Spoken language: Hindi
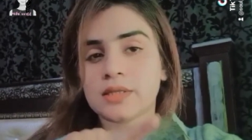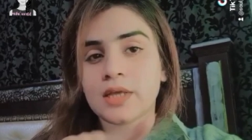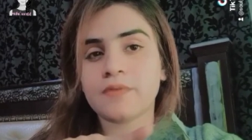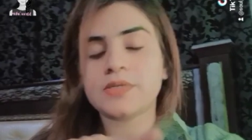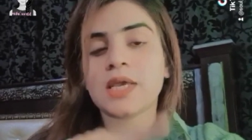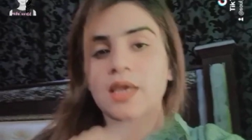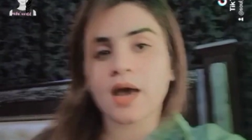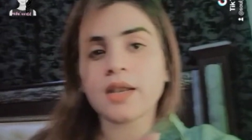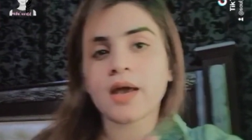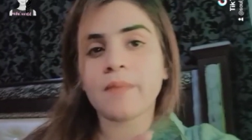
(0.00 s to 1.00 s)
तरफ से
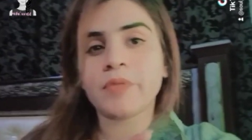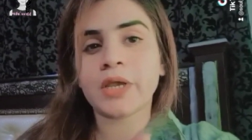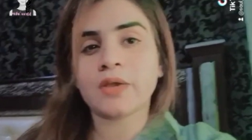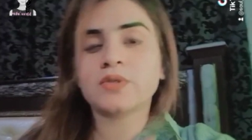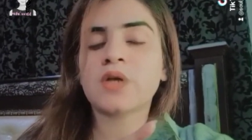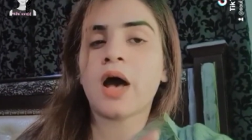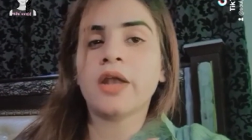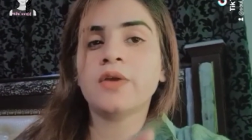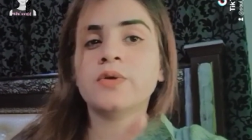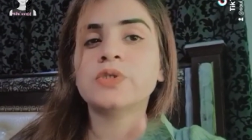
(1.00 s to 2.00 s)
क्या नाम देंगे उस
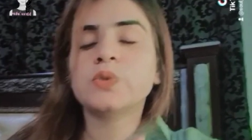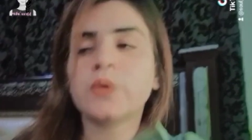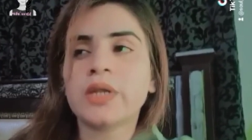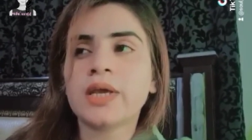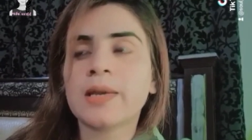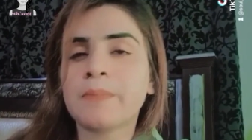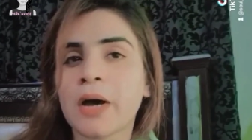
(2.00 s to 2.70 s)
कहानी को सुनने के